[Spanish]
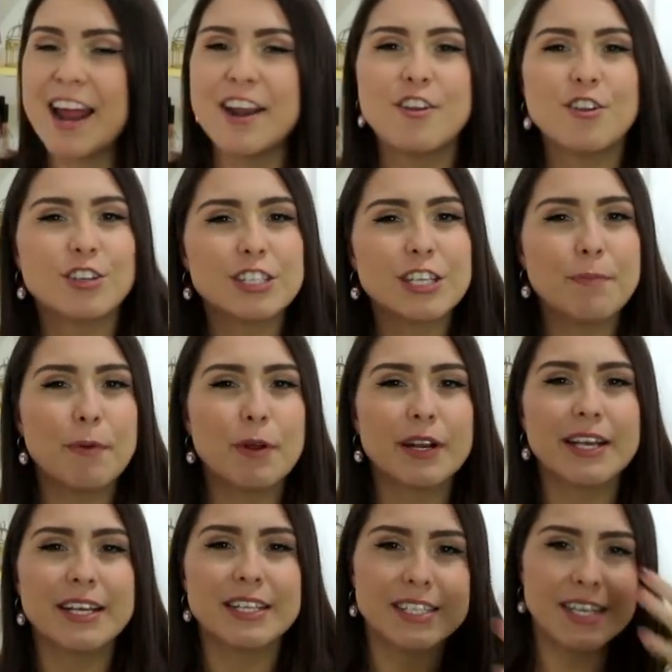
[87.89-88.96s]
No sé
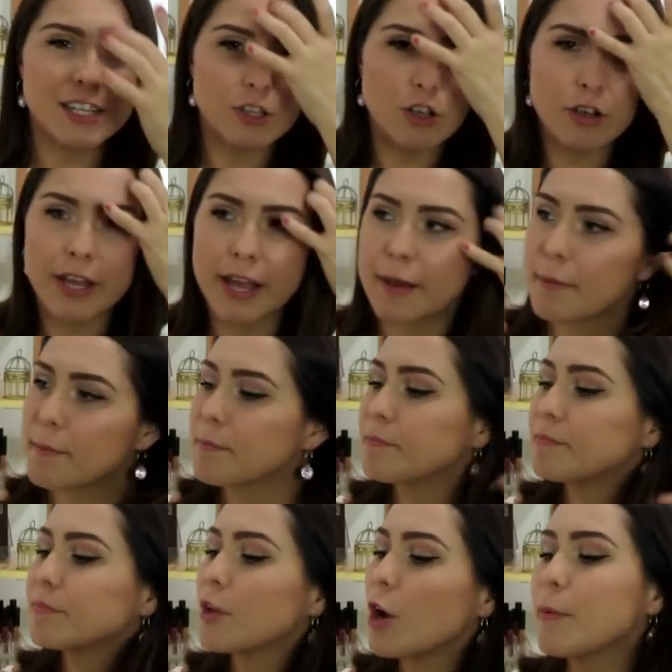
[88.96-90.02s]
por qué siento
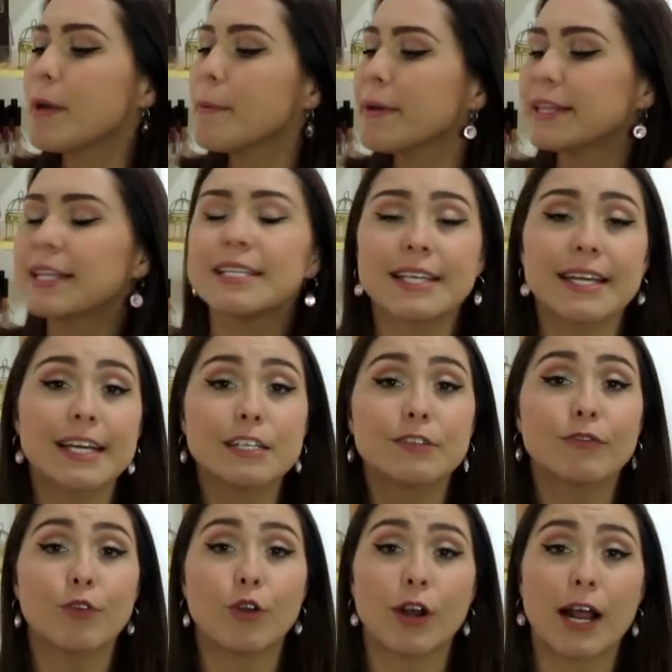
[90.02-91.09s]
que, obviamente sé que
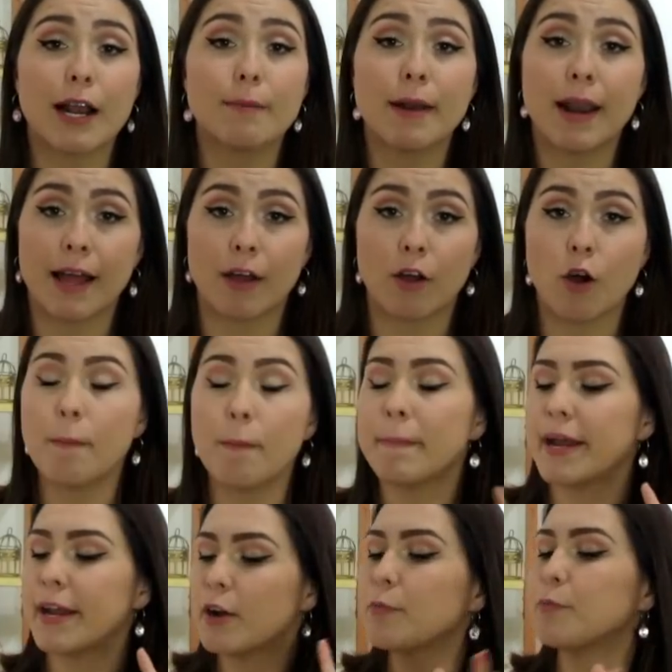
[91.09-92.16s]
es floral blanco,
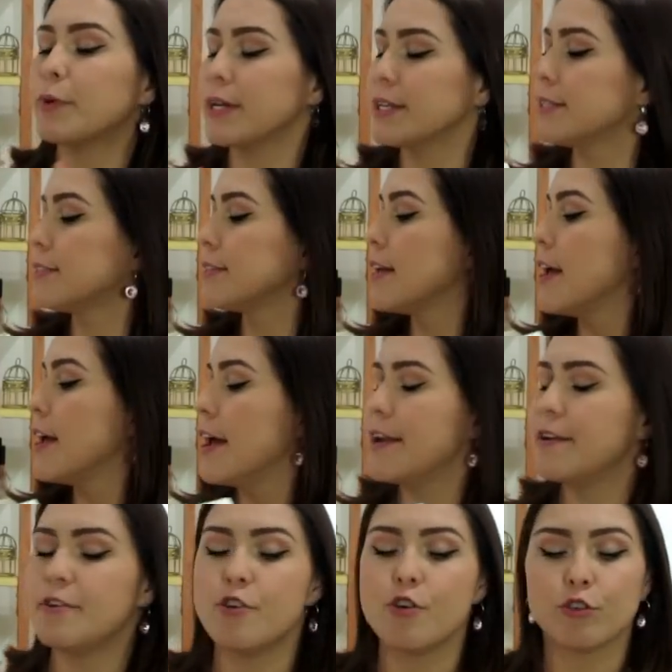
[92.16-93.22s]
pero pues
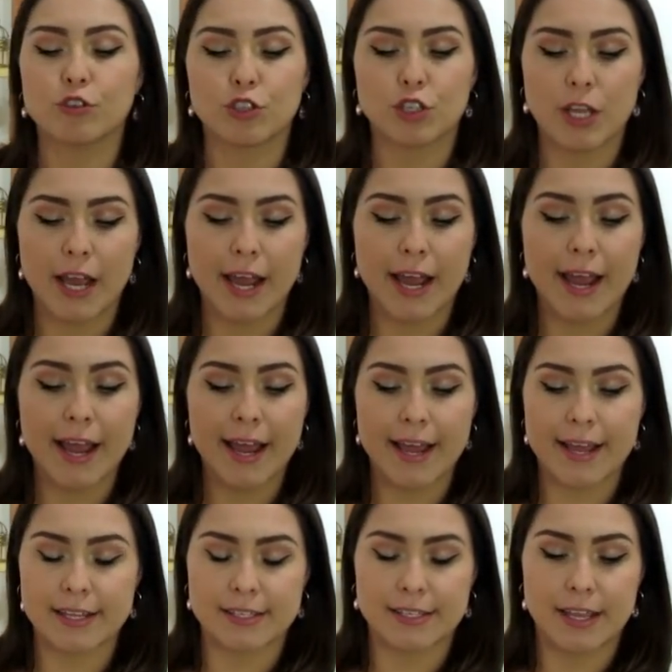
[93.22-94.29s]
no sé,
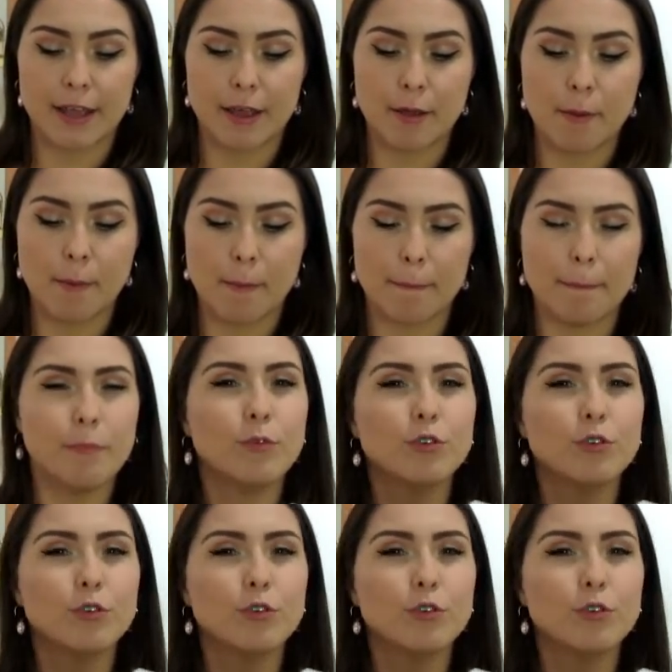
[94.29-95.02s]
este,